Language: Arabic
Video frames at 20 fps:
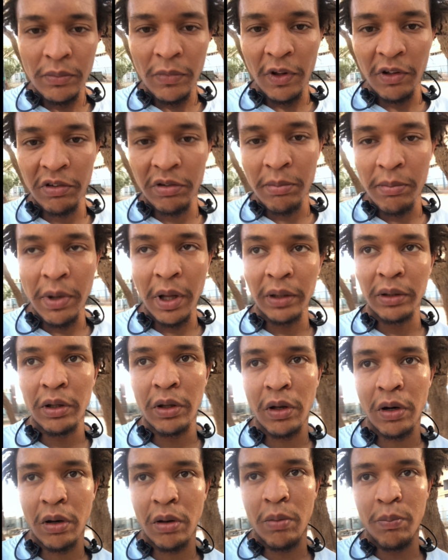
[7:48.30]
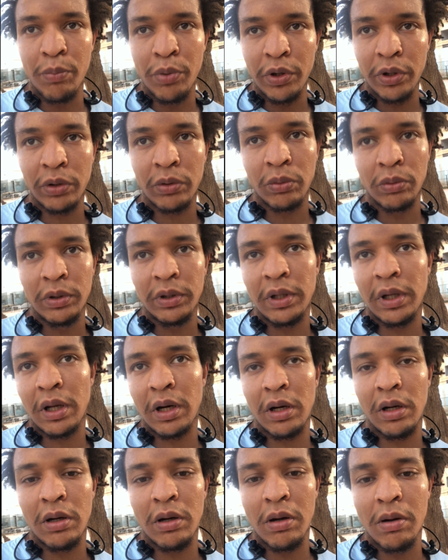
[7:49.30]
سما ندير بيت وندير
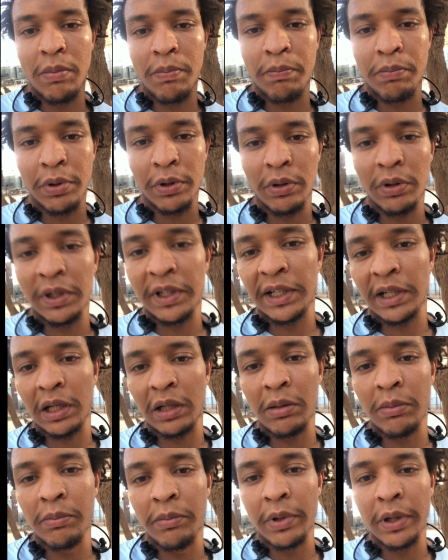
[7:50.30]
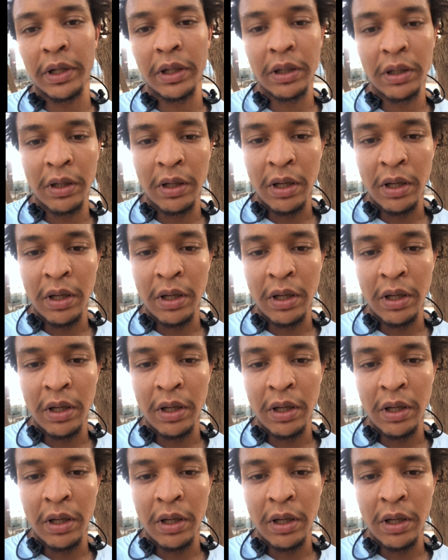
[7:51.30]
بلان اللي نخدم به